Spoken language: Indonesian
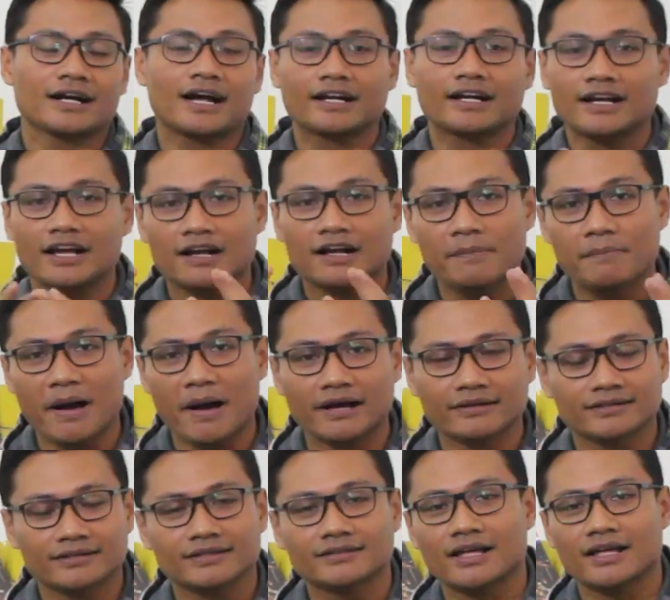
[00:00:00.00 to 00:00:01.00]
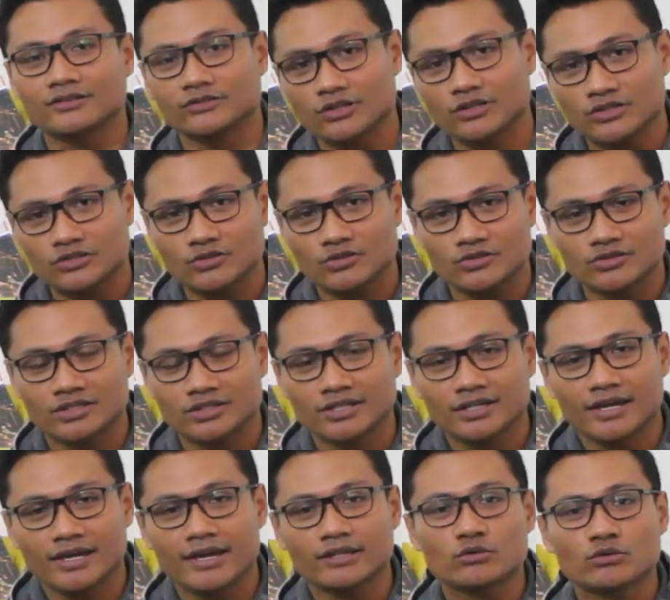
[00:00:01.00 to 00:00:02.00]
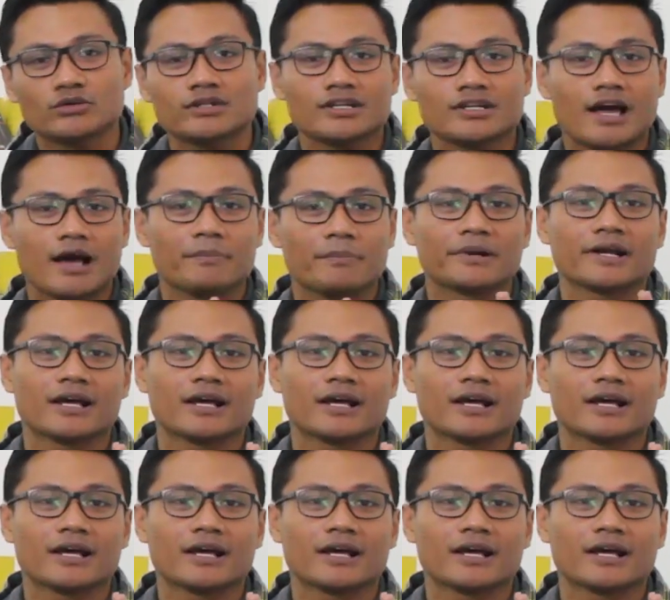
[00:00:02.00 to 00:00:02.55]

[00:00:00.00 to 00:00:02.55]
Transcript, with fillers: karena kebangkitan Yesus itu tidak